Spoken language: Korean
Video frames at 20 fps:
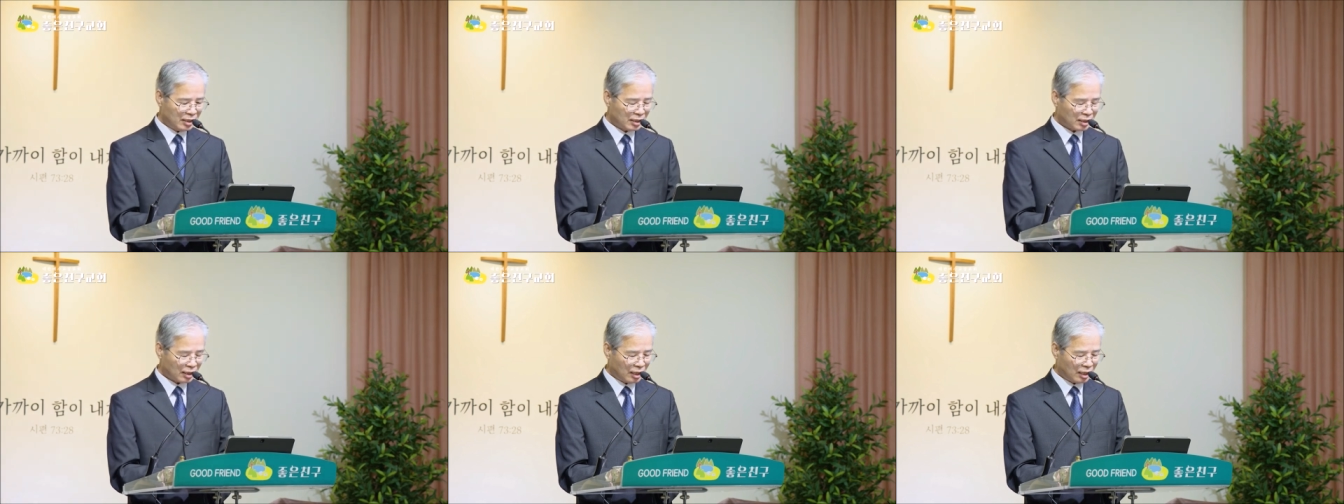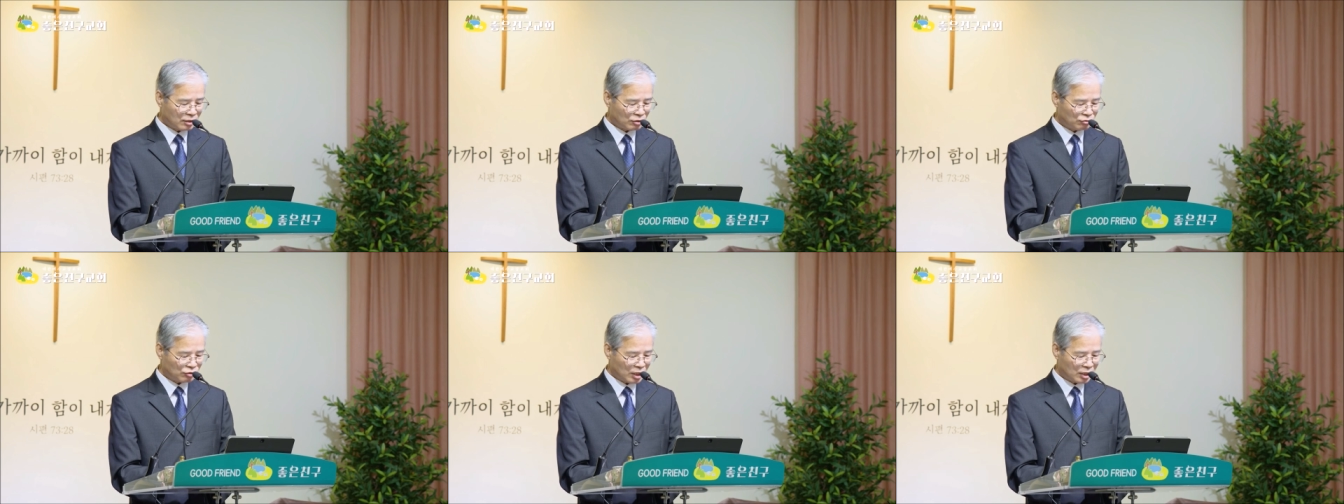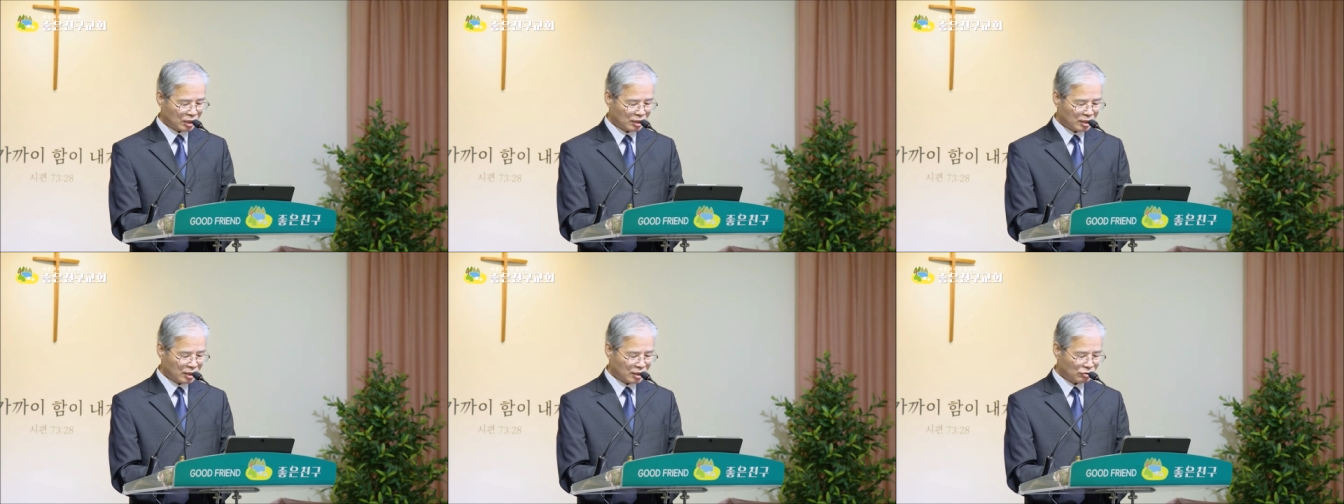그래서 우리
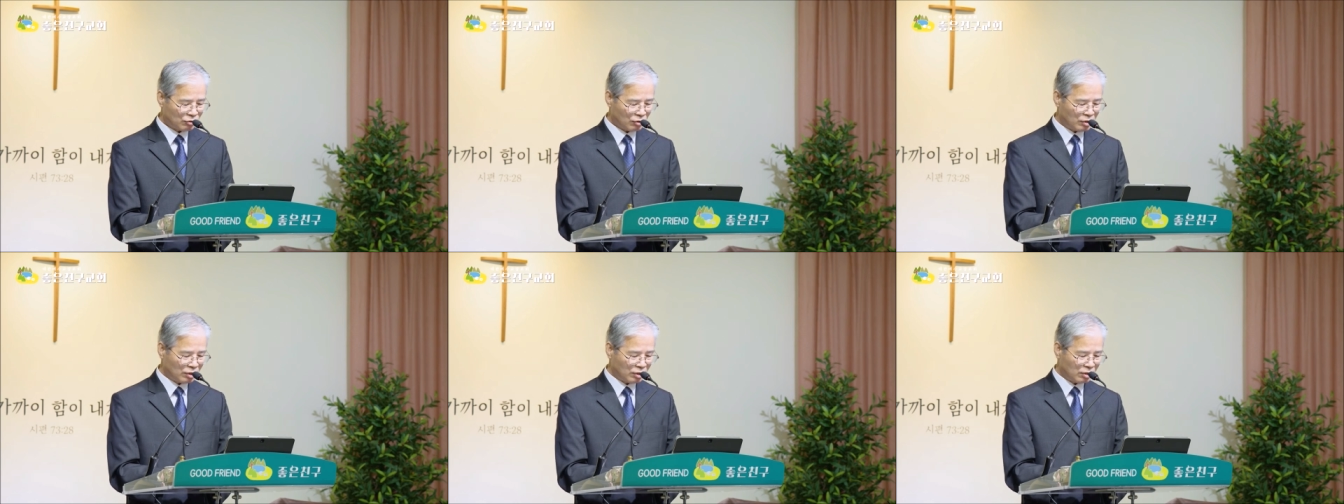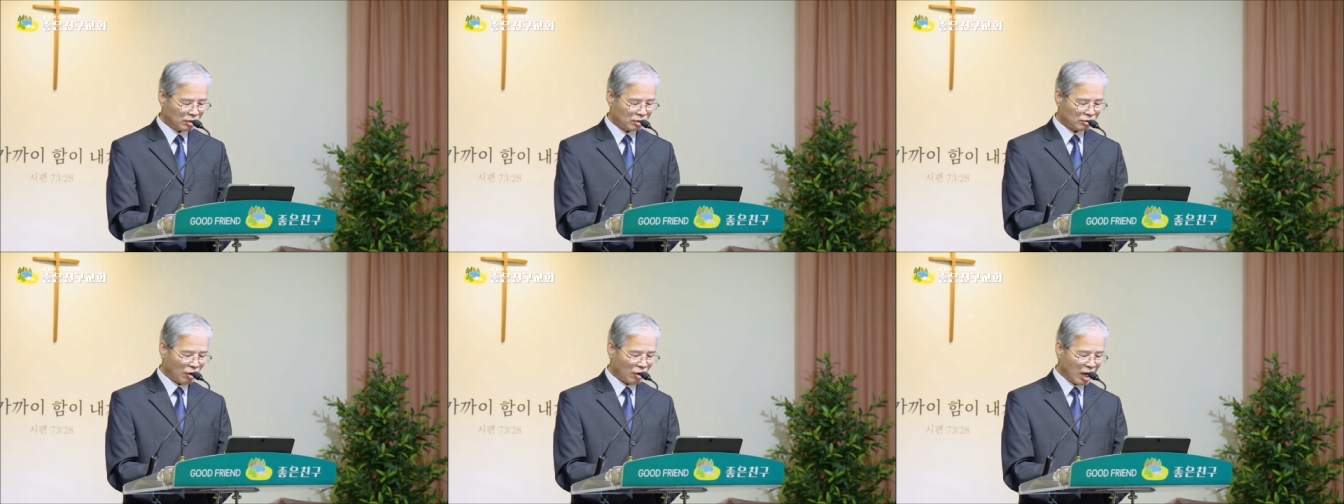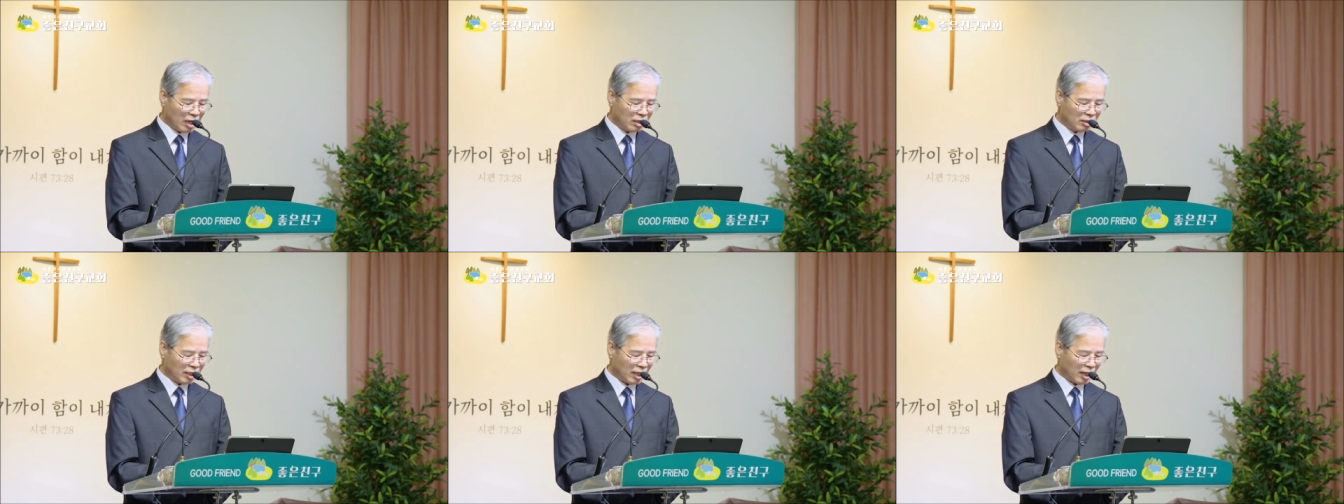그리스도인들은
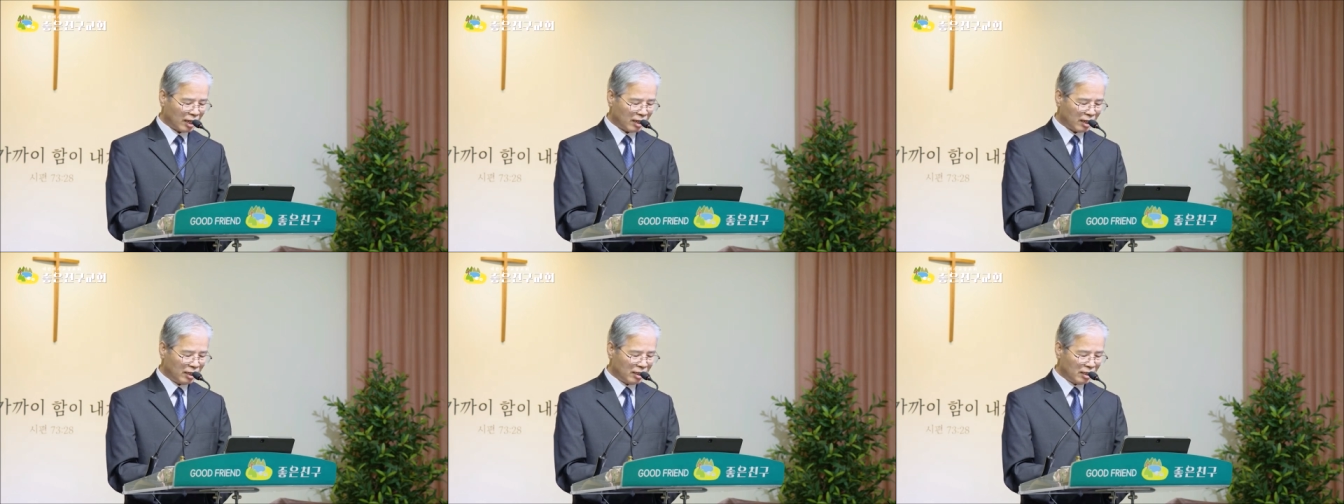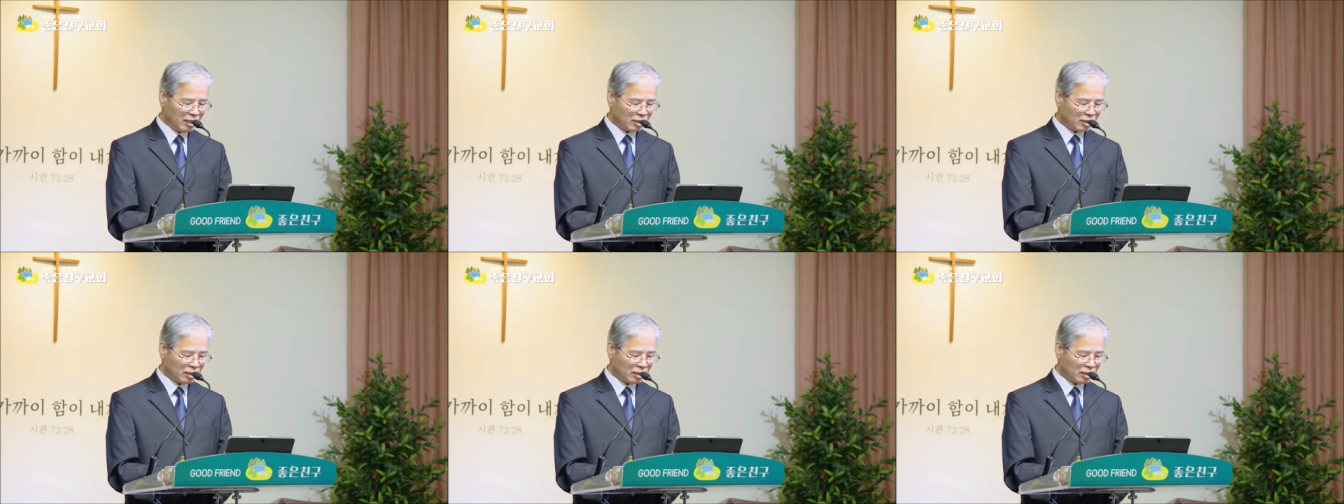과거에